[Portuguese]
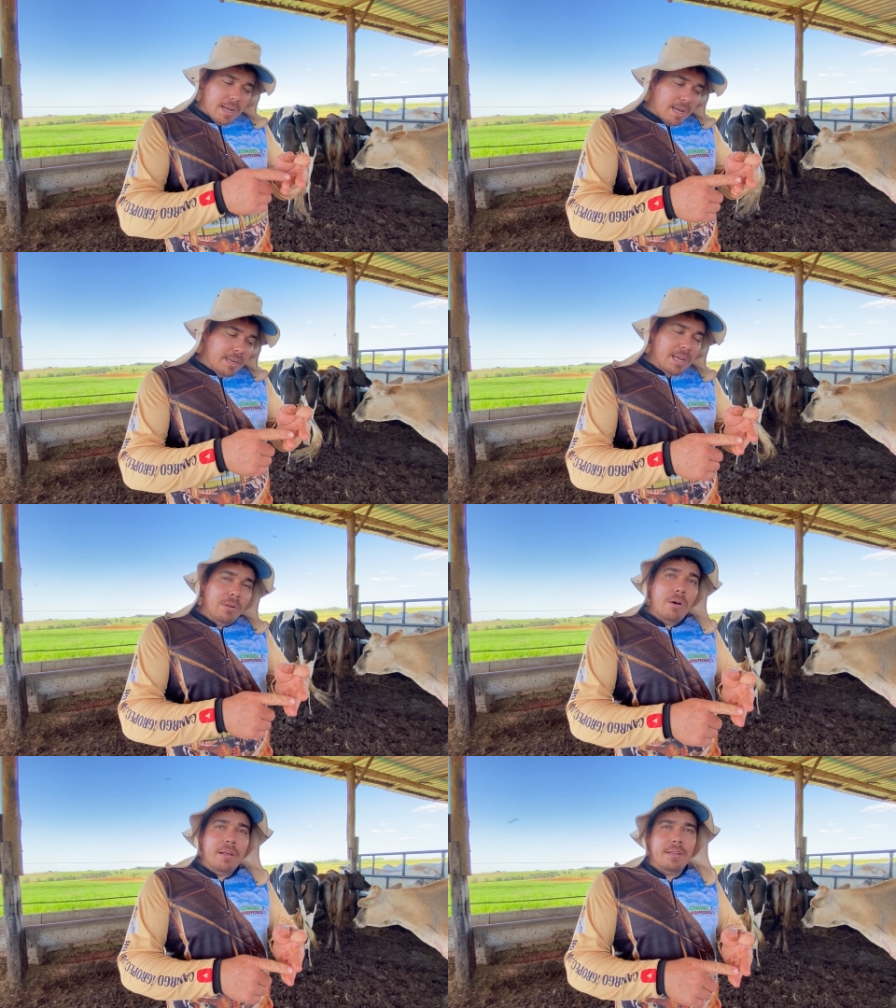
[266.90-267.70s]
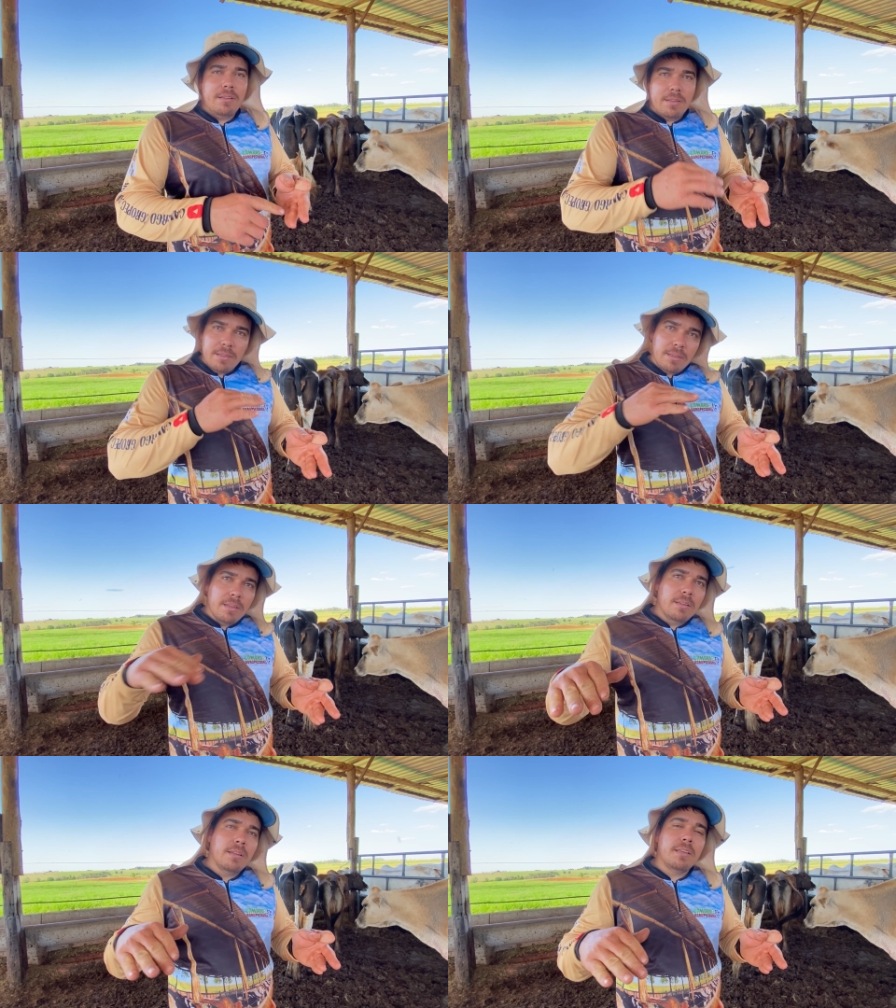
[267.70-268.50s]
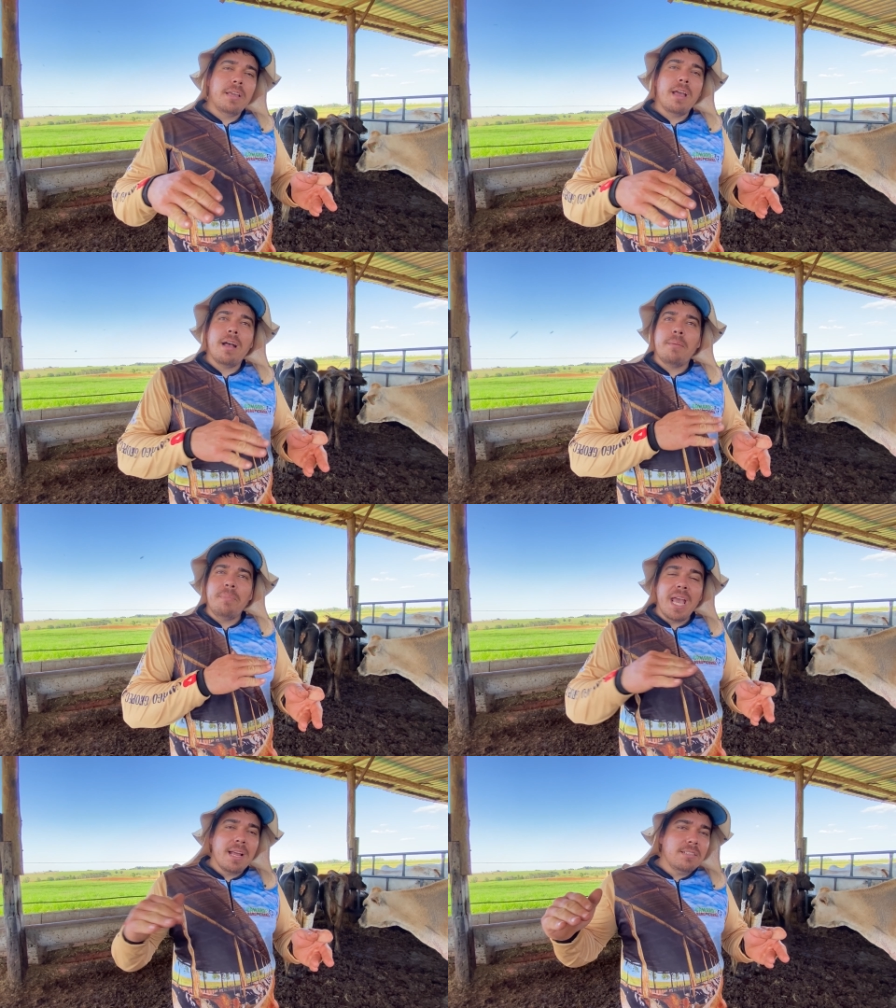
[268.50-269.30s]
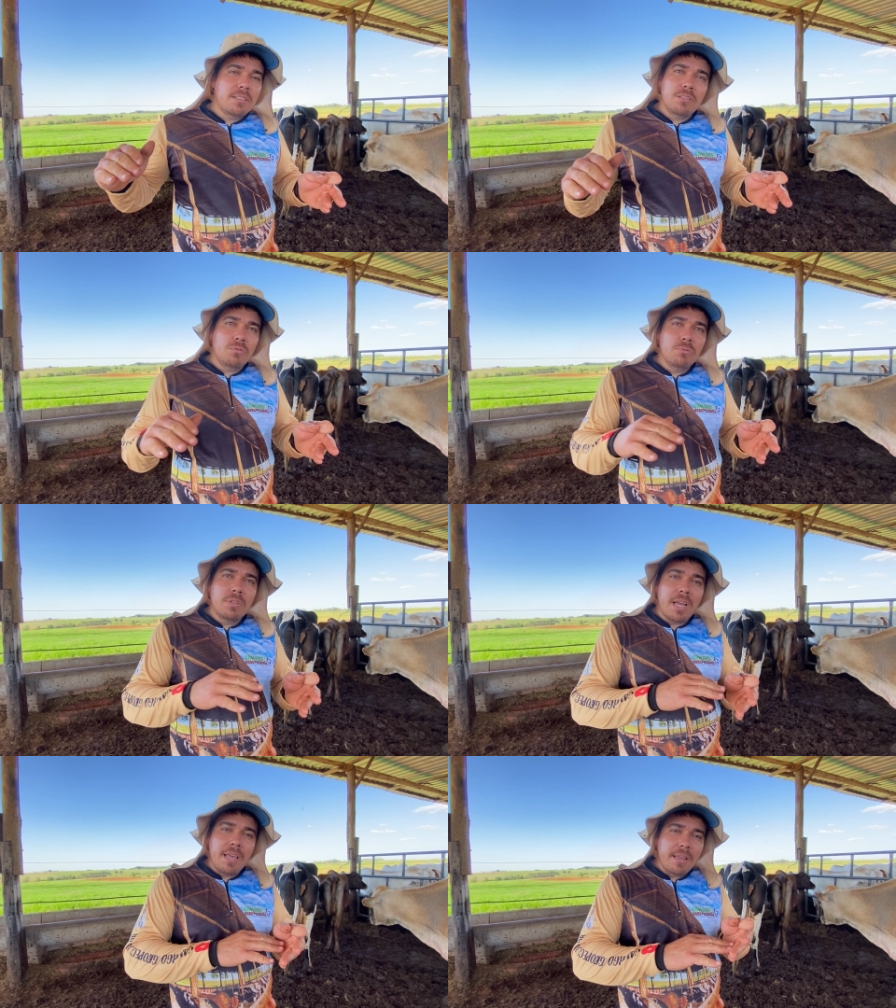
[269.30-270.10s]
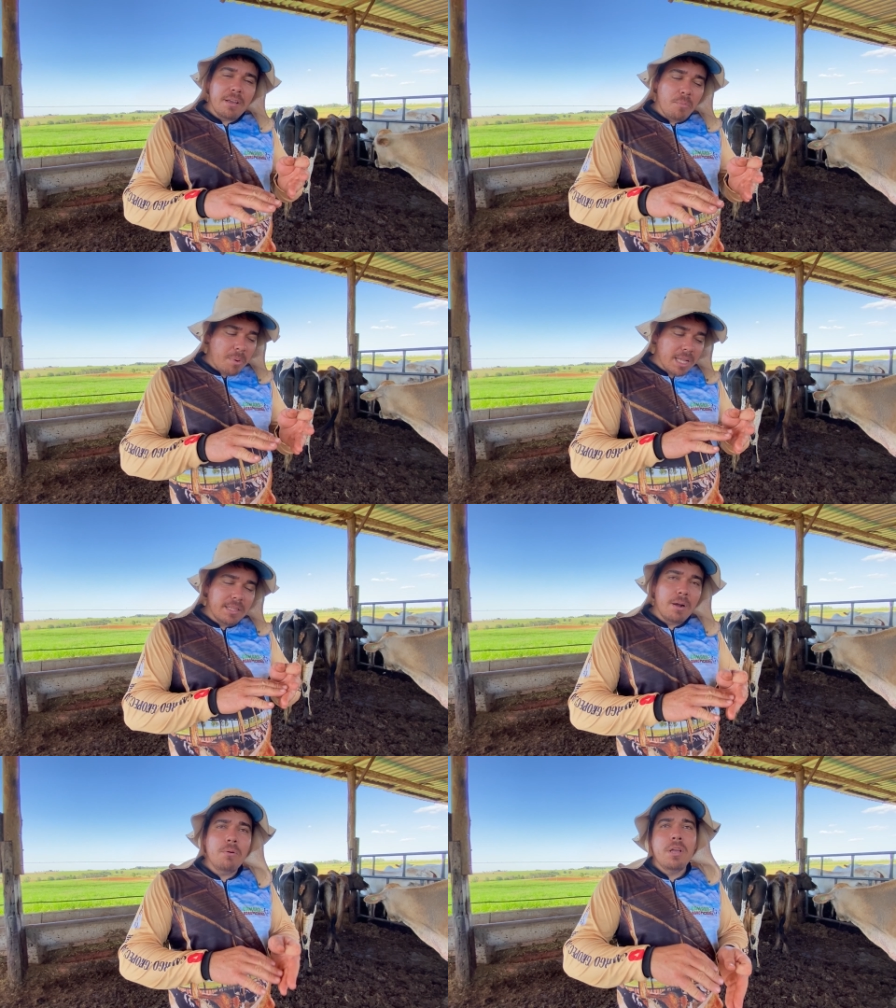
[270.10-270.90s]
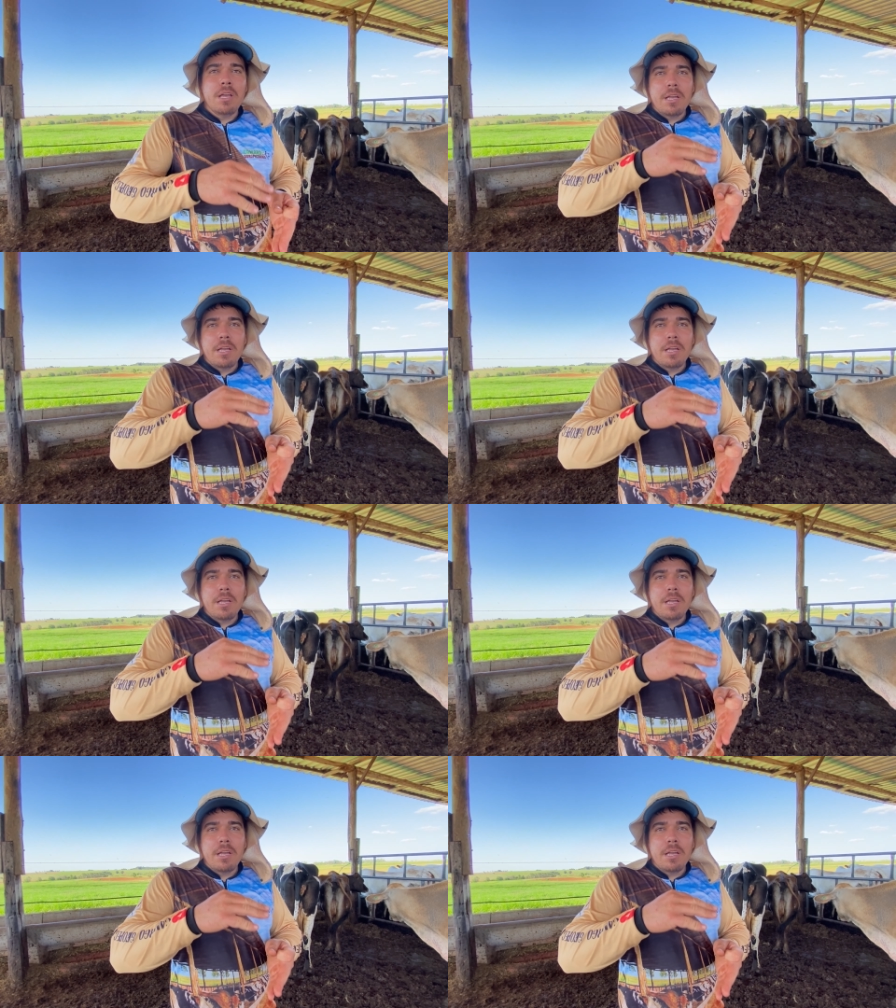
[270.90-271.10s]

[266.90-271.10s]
A Nelore, que é a média de tudo aí, que é o padrão.